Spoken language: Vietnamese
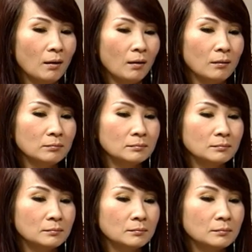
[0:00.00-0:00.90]
um,
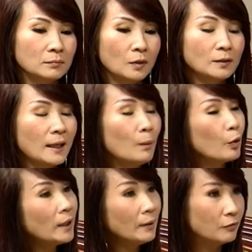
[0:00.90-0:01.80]
có thể là
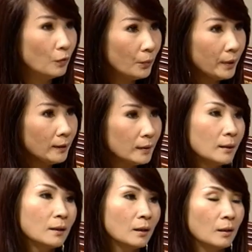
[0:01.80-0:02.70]
một cái kịch vui
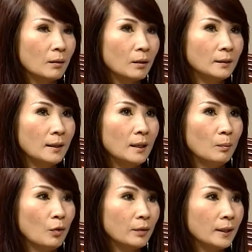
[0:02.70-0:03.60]
vâng. có thể
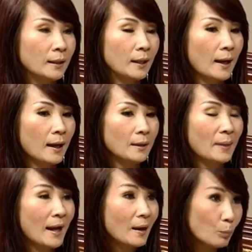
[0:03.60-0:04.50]
là một cái
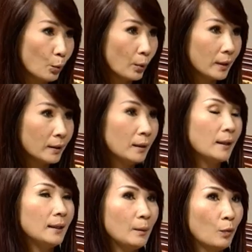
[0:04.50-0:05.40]
bài hát buồn
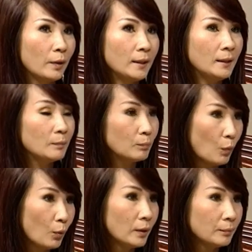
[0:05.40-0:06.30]
vâng. hay là một cái kịch
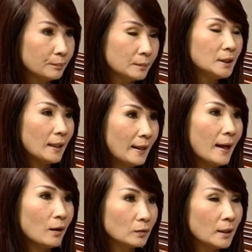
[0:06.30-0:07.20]
buồn như vâng. thế
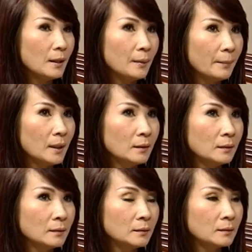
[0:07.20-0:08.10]
nào vâng. thì
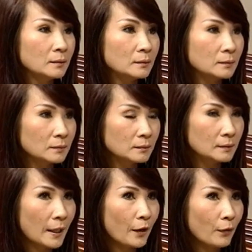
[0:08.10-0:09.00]
mình
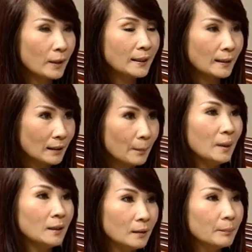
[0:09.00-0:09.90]
theo cái cách để
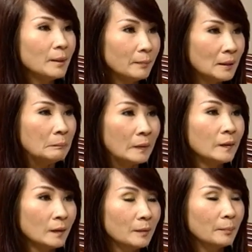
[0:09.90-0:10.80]
mình vâng. mình mình mình
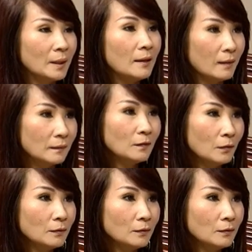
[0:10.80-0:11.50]
mình diễn